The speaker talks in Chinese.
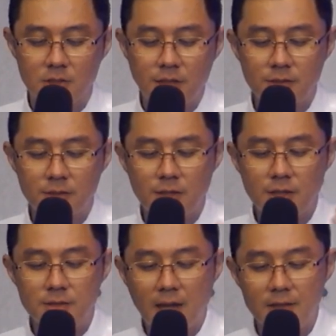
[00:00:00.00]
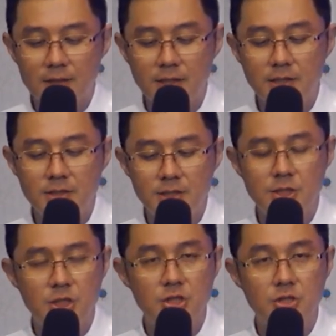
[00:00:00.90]
奠地大地根
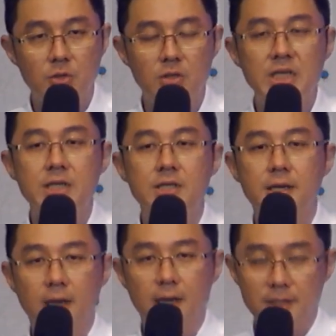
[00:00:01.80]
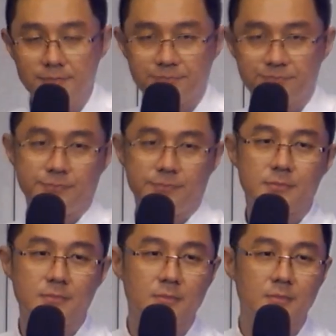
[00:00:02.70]
基的时候，你在哪里？
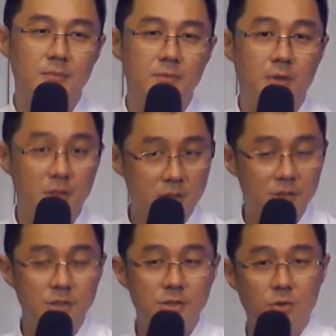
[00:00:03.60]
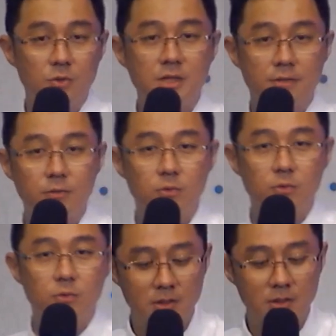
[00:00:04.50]
啊，上帝是有一点讽
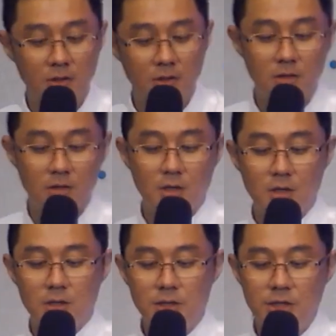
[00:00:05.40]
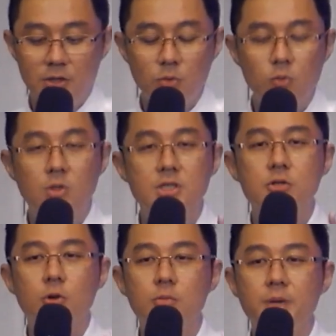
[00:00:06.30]
刺性的哦。你如果是
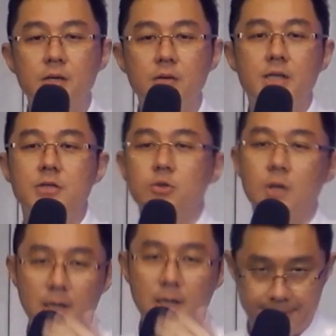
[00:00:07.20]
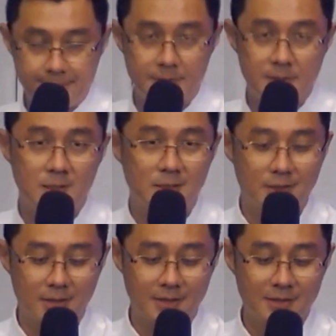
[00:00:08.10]
聪明的话，你说了，
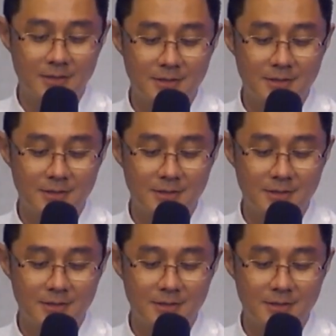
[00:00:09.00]
啊，